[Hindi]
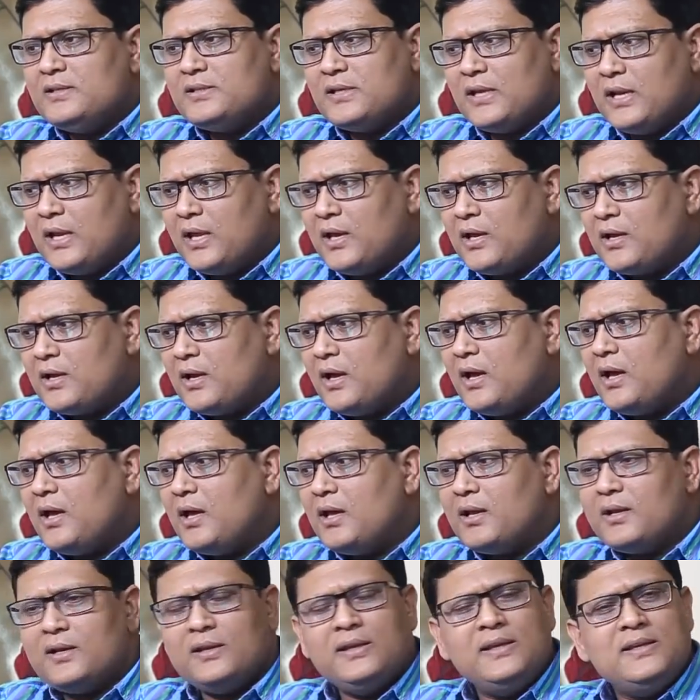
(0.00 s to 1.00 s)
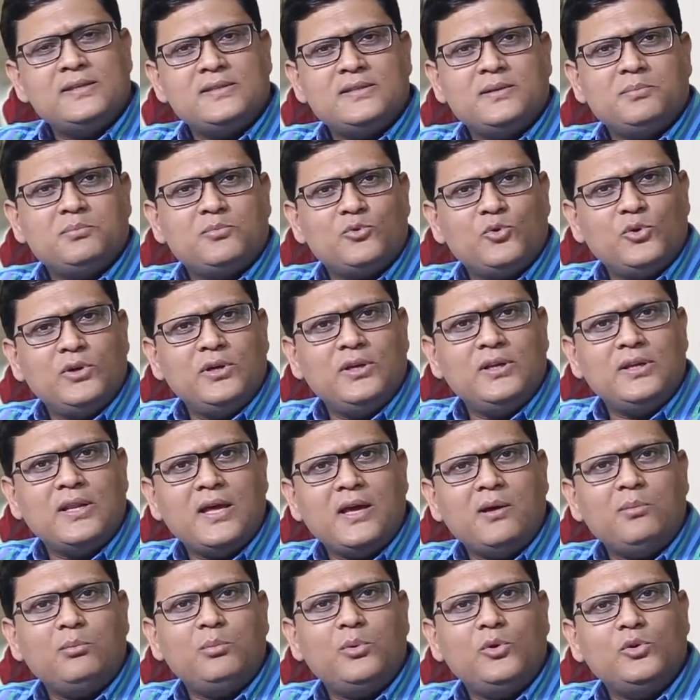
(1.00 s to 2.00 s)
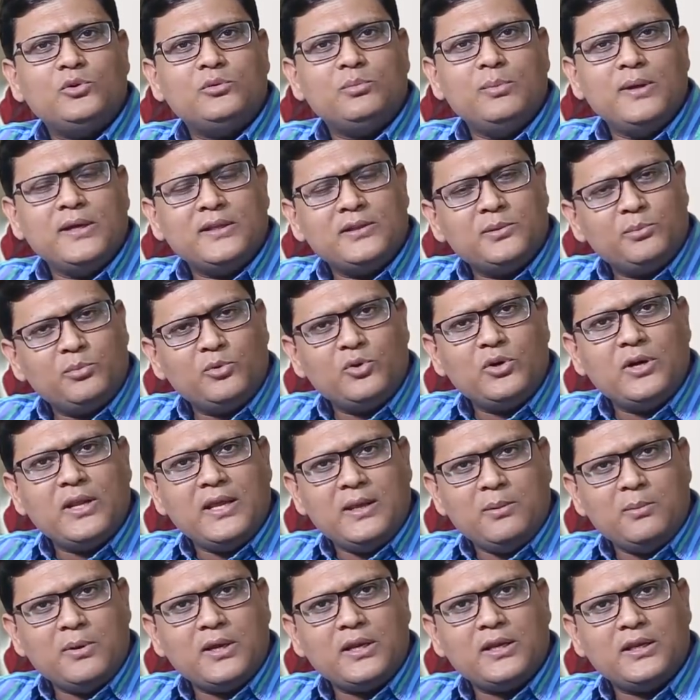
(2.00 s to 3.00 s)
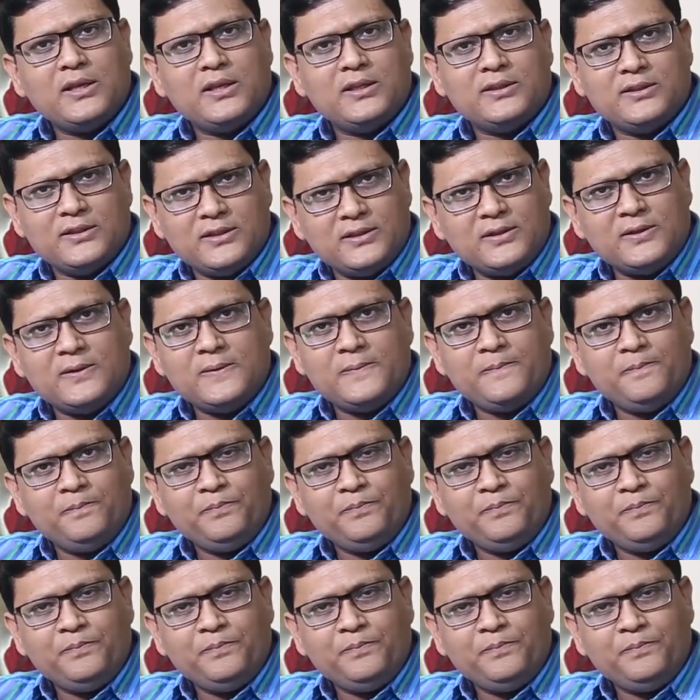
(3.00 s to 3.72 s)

सलाहकार ये सब कोई नाम बहुत महत्वपूर्ण नहीं माना जाता था